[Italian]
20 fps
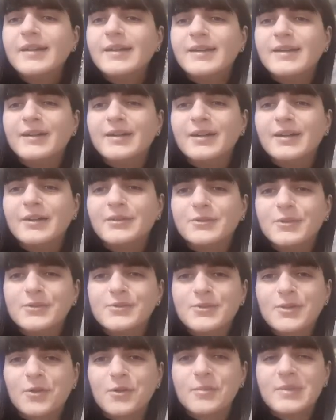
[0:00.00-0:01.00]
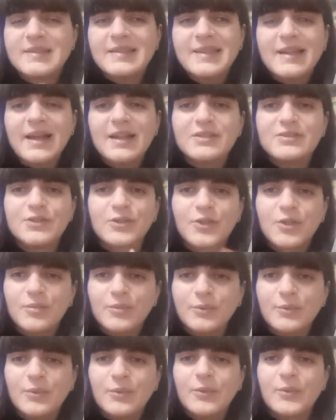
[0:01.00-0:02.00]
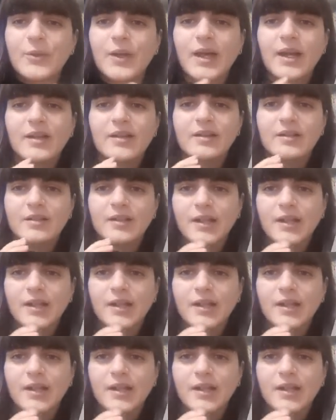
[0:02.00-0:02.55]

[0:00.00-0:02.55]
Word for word: eh, non so come si legge, comunque uh,